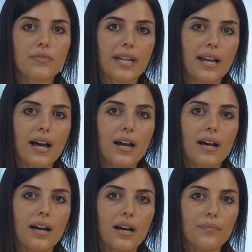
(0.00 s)

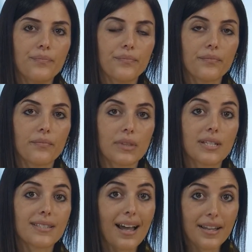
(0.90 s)
Vega um, ha
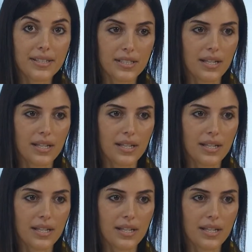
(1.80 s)
diseñado